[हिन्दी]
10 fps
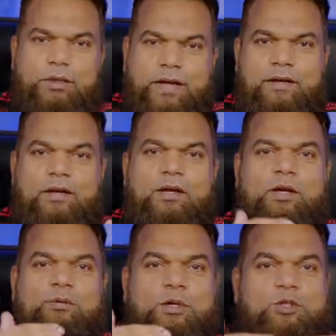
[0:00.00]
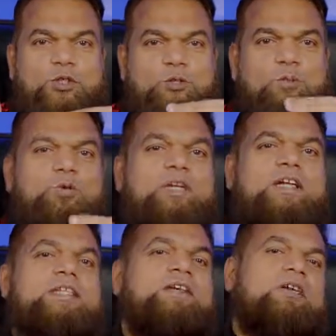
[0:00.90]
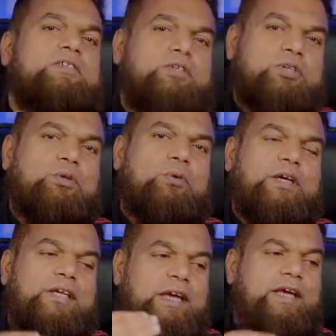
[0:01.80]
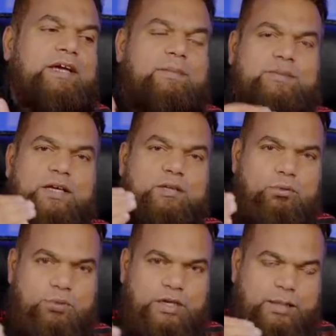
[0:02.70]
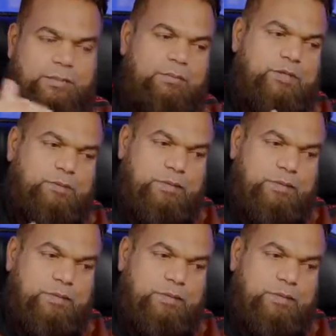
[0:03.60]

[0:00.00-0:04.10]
ओके तो ये स्मूथली इसकी ट्रांजिशन हो गई एक क्लिप से दूसरे क्लिप के बीच में